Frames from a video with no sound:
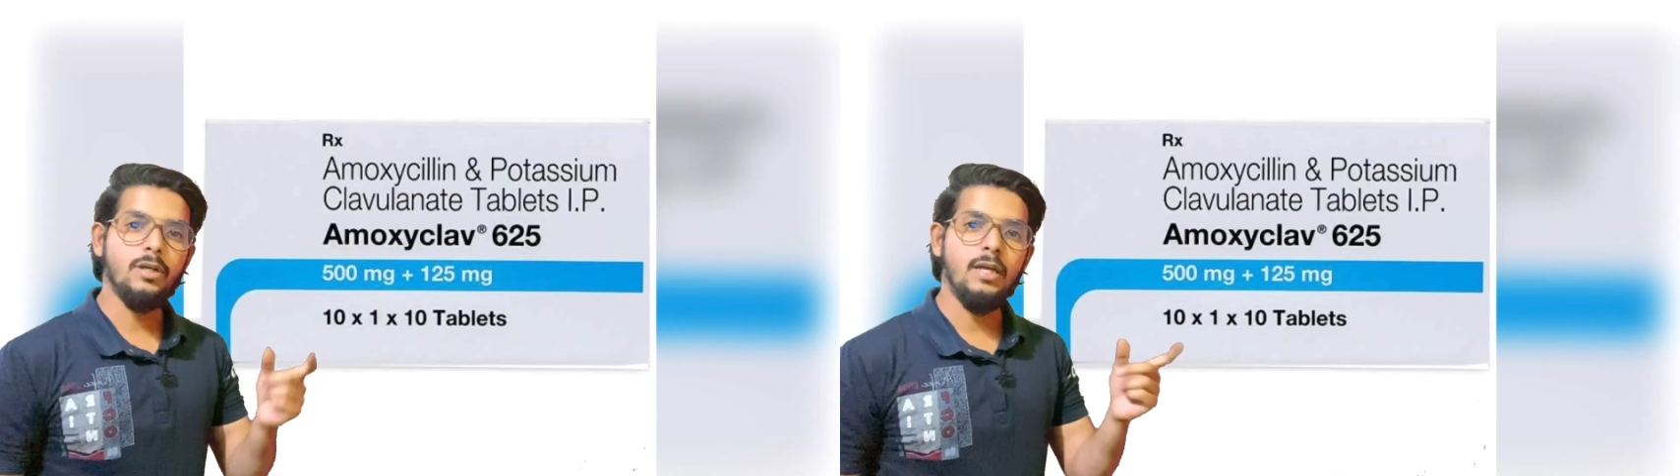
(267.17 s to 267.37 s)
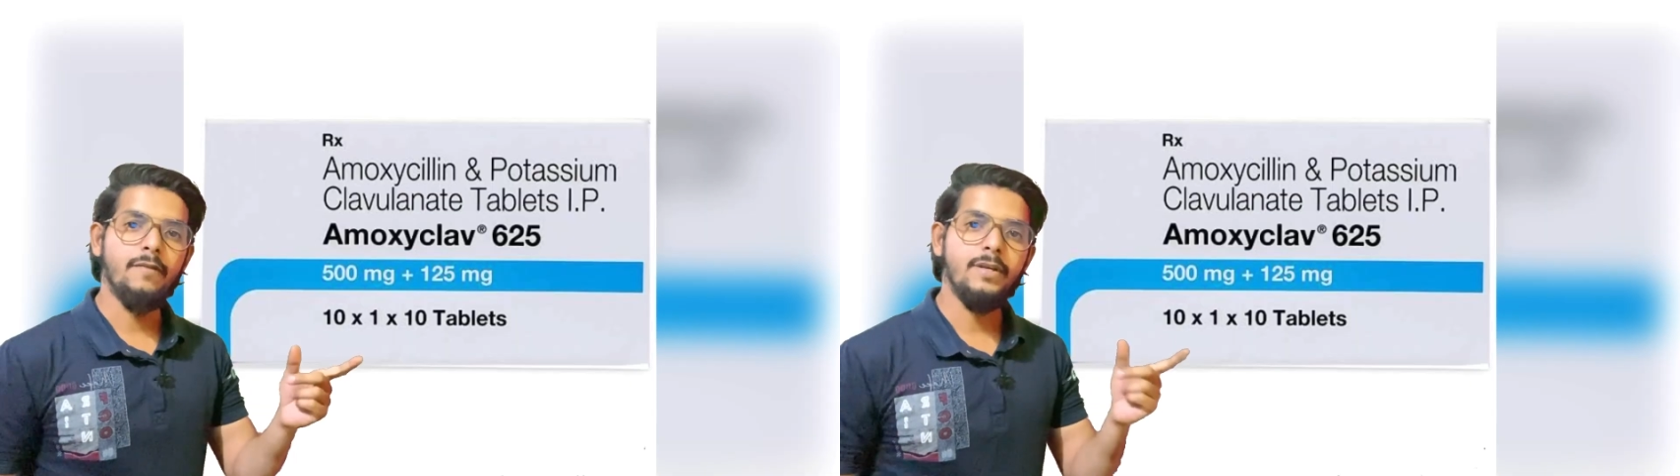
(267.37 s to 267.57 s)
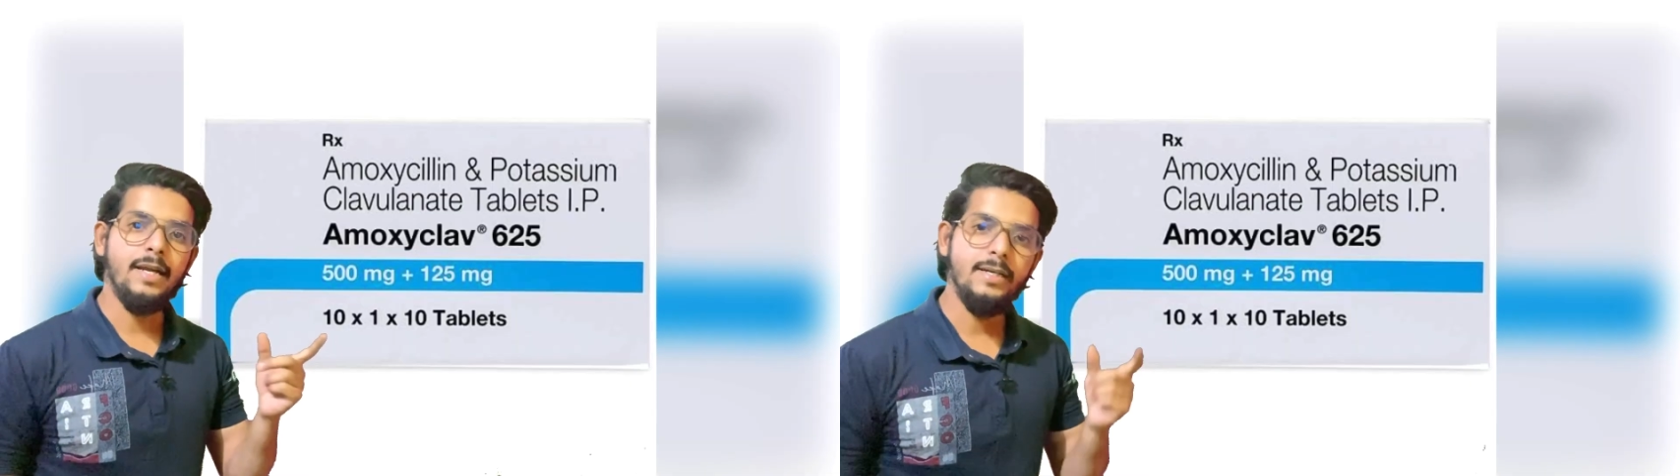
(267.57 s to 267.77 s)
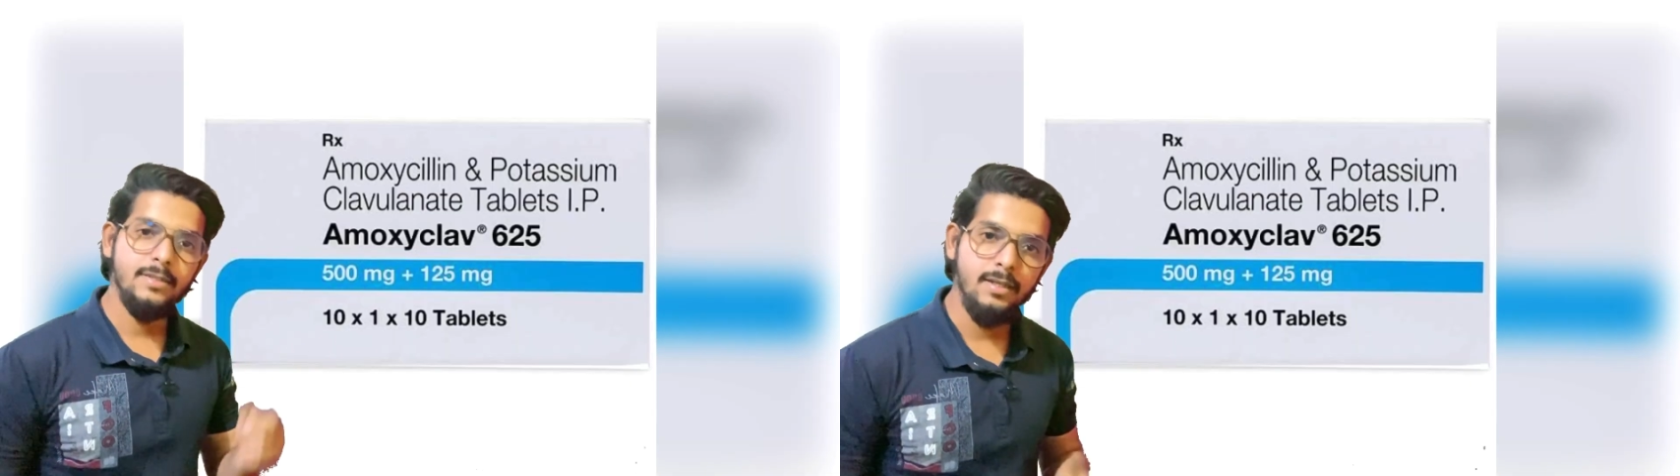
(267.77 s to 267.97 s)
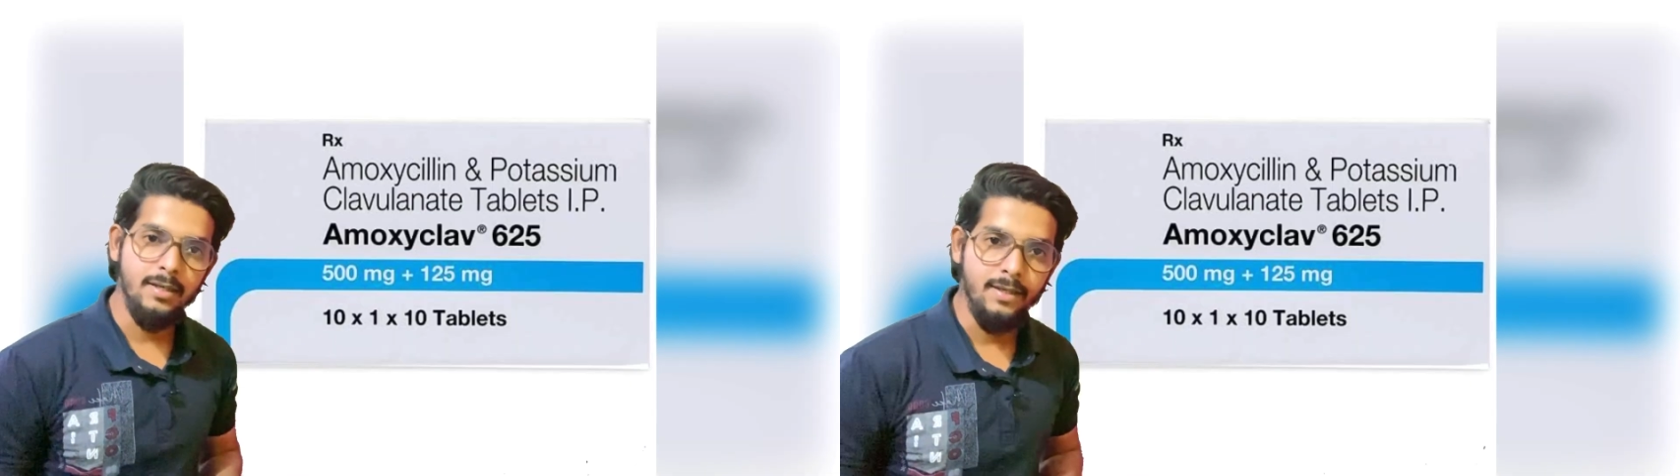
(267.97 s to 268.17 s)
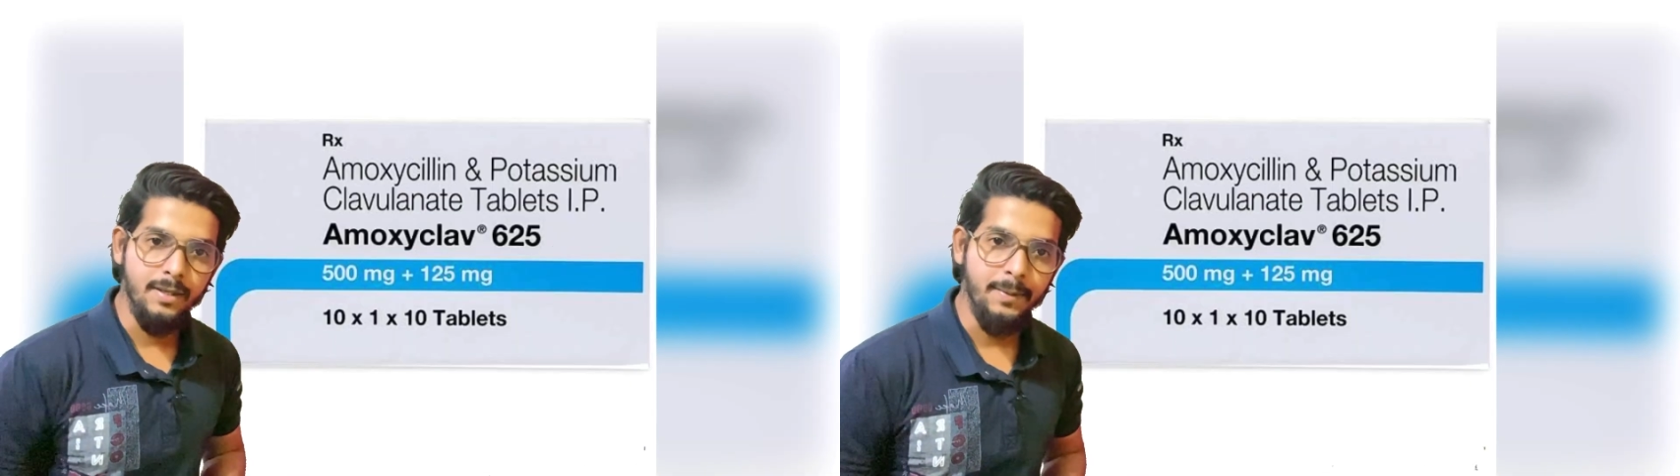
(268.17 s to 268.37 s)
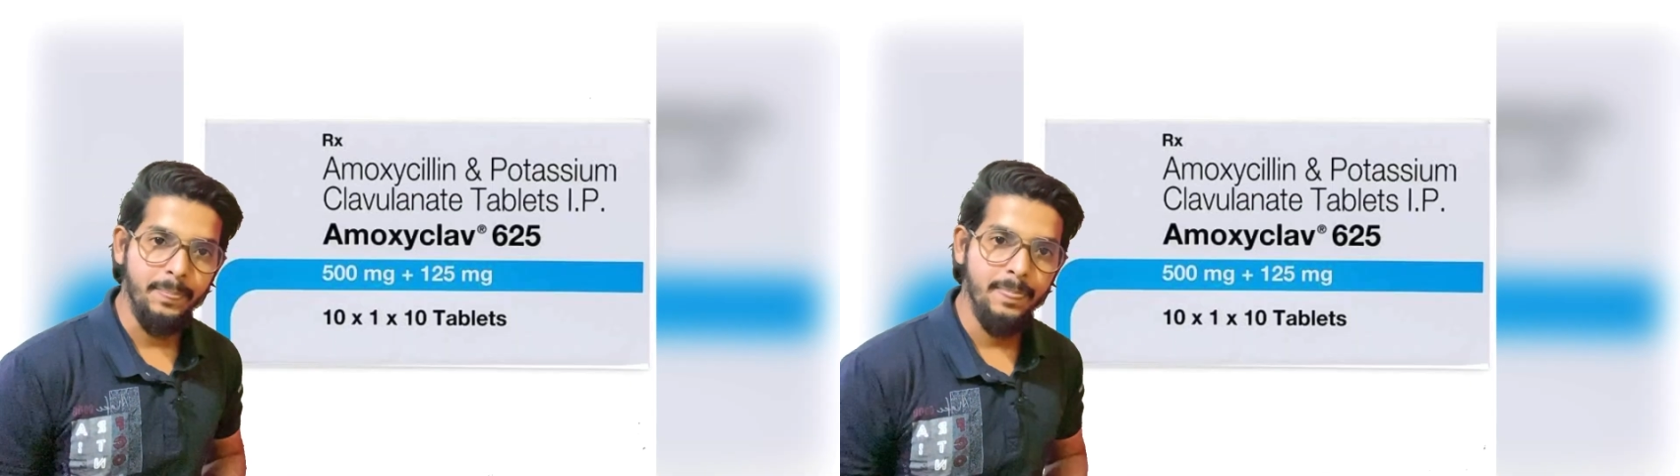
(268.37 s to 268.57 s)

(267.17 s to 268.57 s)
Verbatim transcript: क्लेबिनेट से लगे है